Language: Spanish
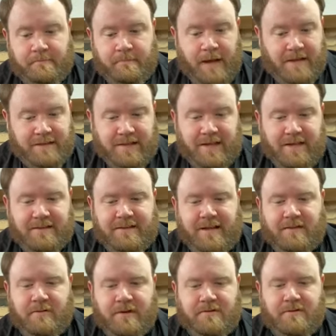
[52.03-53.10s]
básicas de
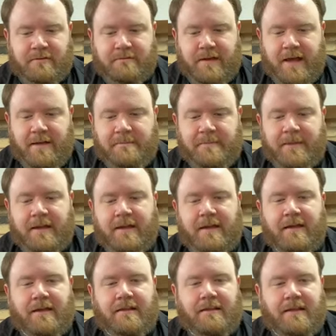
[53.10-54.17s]
nuestra fe,
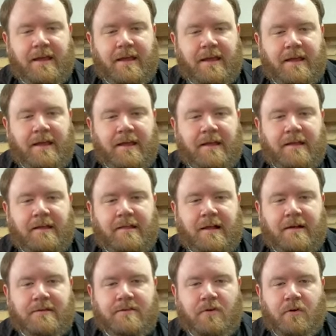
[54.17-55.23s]
de
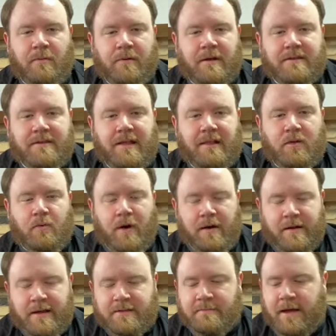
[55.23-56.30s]
las obras del
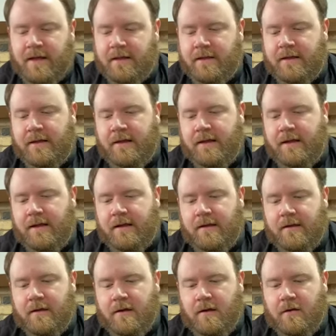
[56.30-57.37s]
cuaresma,
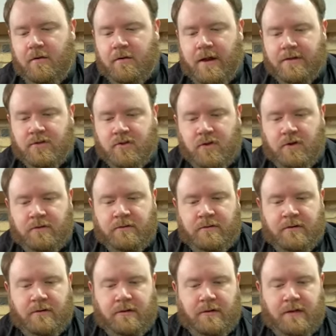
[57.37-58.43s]
oración,
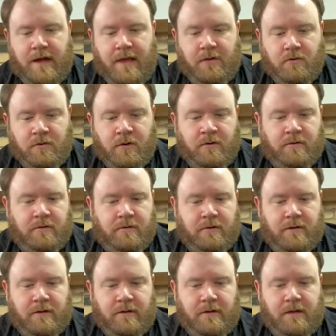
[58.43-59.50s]
ayuno,
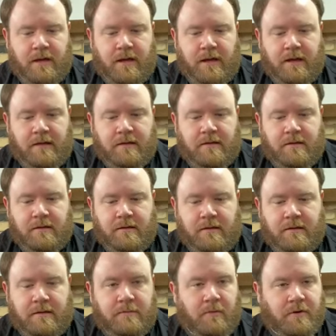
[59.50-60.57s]
ah,
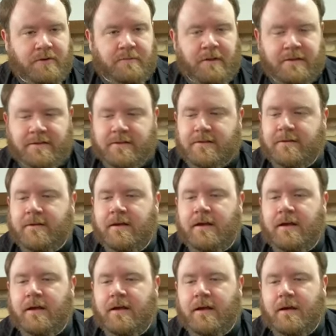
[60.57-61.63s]
limosnas,
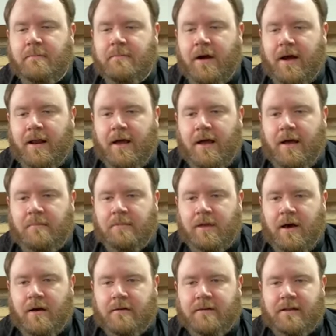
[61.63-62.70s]
para
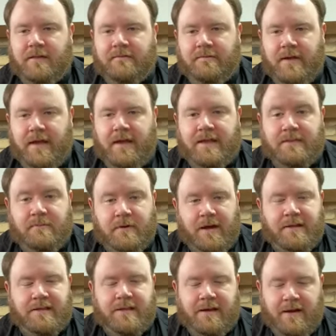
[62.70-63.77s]
hablar del fe, esperanza y